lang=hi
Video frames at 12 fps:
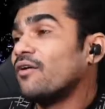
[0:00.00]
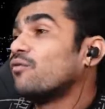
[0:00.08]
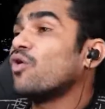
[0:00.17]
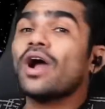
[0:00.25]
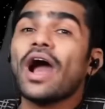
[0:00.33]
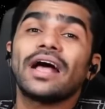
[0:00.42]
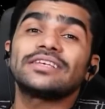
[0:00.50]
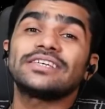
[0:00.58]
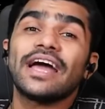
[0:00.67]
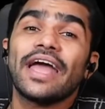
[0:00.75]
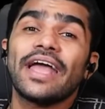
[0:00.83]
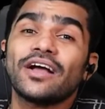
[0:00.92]
वो कहाँ
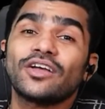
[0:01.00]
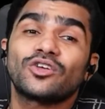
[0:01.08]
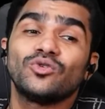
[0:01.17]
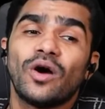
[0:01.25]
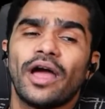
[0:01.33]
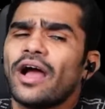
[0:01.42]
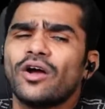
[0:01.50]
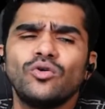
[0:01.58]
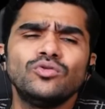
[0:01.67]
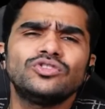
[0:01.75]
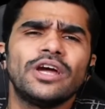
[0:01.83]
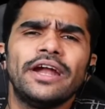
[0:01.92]
से आया क्यों आया
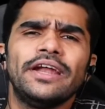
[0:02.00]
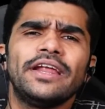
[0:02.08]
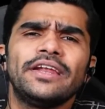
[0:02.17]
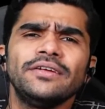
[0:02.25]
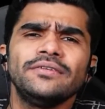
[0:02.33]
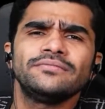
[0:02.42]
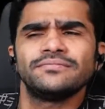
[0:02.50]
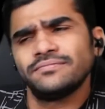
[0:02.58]
कुछ आइडिया नहीं